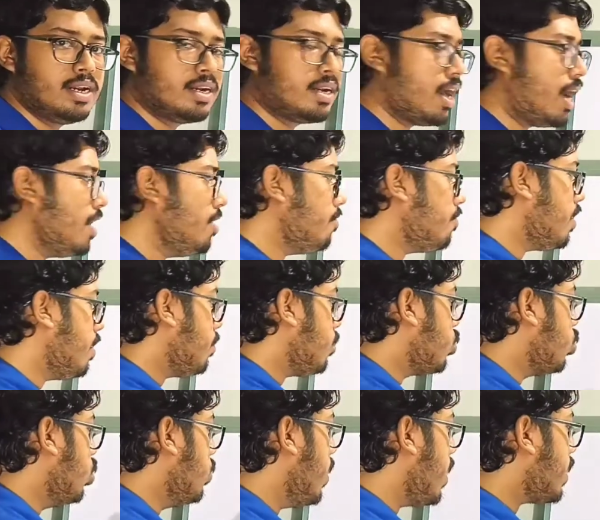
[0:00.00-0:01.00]
টাইম ফ্রেম
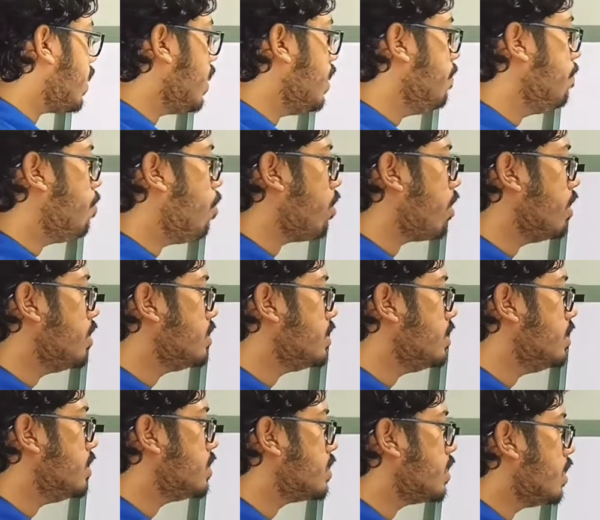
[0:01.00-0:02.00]
খুব একটা ইম্পর্টেন্ট
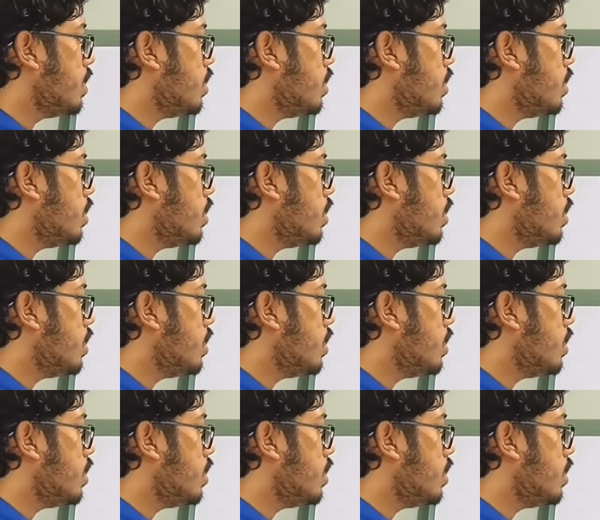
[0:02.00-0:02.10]
জিনিস